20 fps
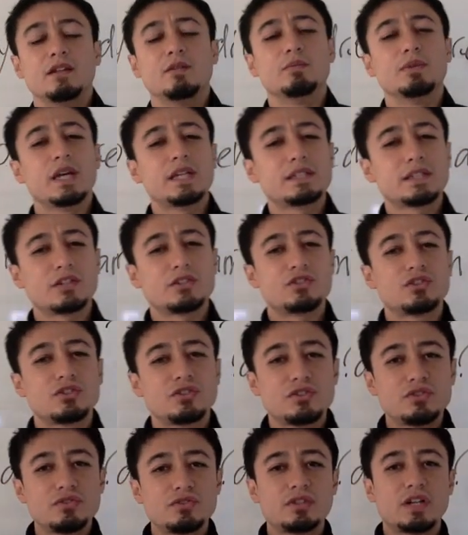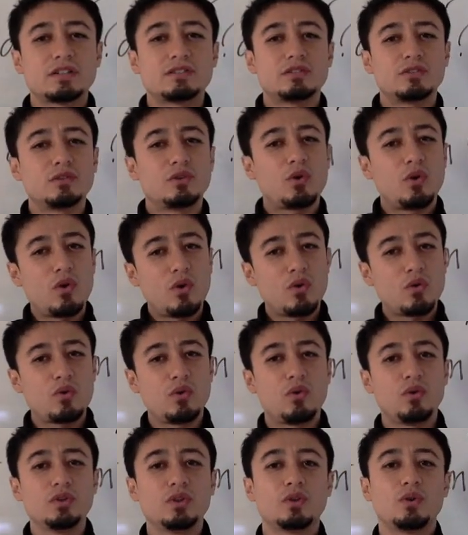でもなぜか中学、高
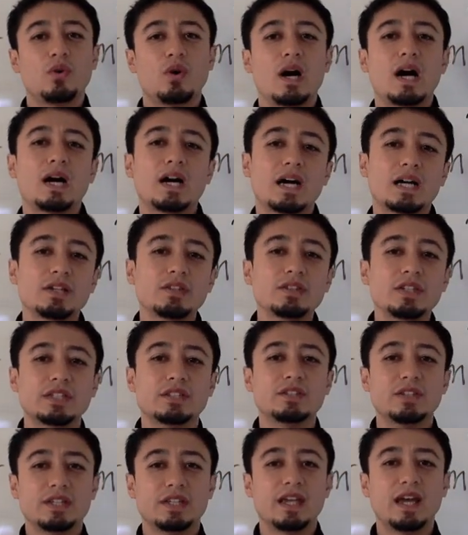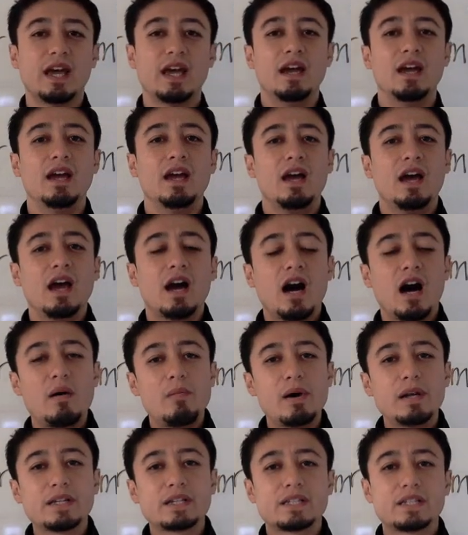校にこう上がるにつれて、あ
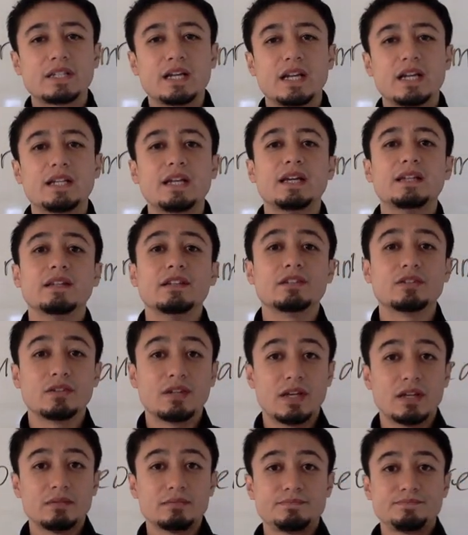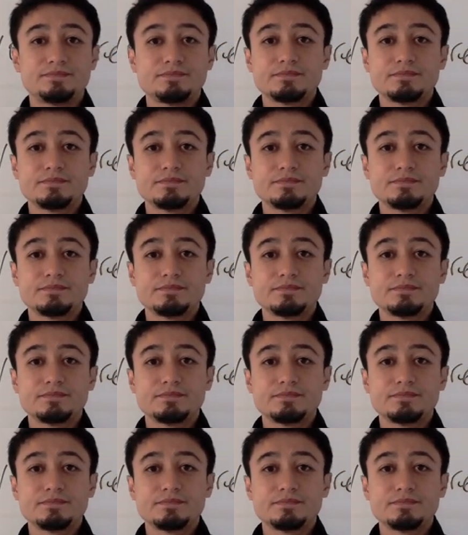まり聞かれないんですよね。